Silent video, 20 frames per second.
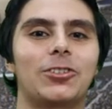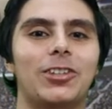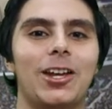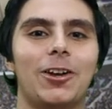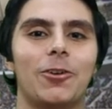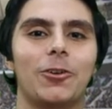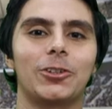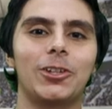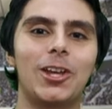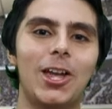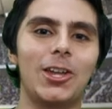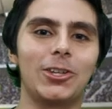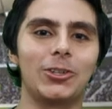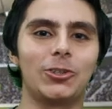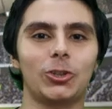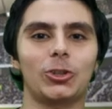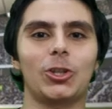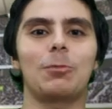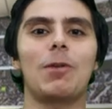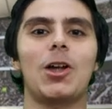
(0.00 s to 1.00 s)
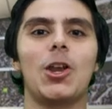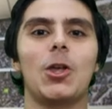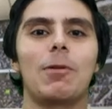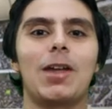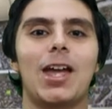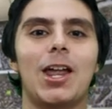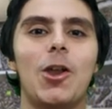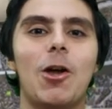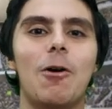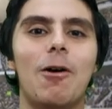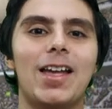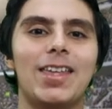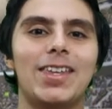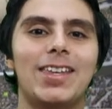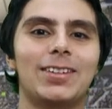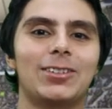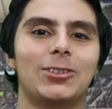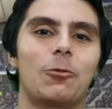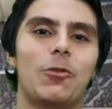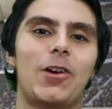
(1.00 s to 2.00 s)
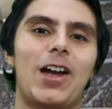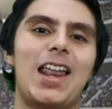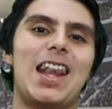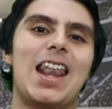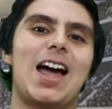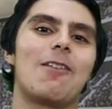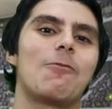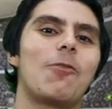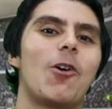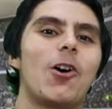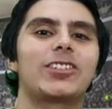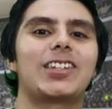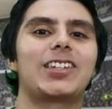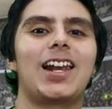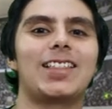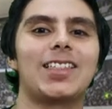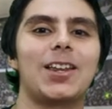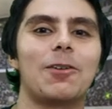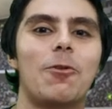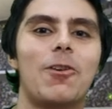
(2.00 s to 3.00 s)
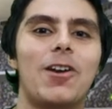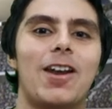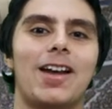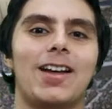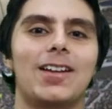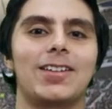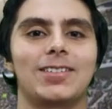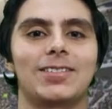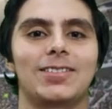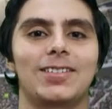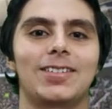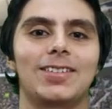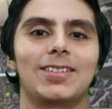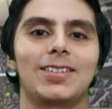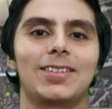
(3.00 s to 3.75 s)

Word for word: consejos. Yo soy Mario Villanueva y esto fue La Voz de la Tribuna.